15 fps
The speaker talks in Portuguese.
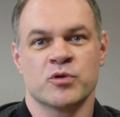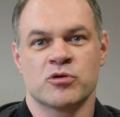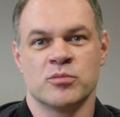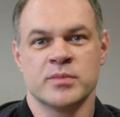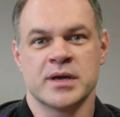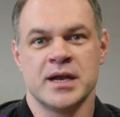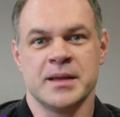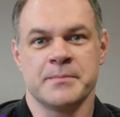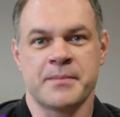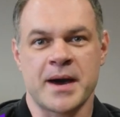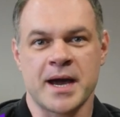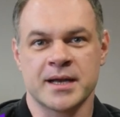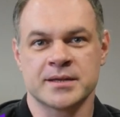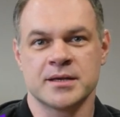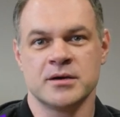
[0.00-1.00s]
Como que ele
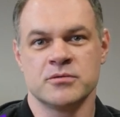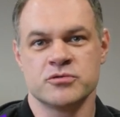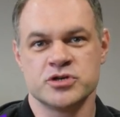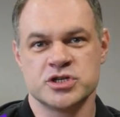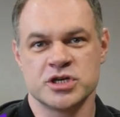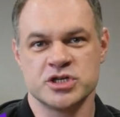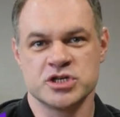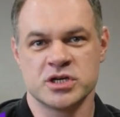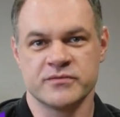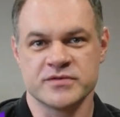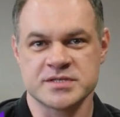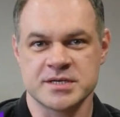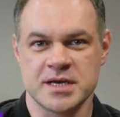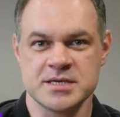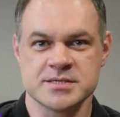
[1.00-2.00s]
impacta o dia a dia de
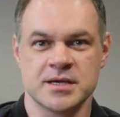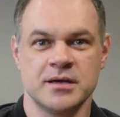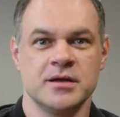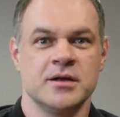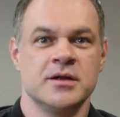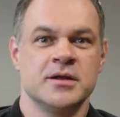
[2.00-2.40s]
vocês, né?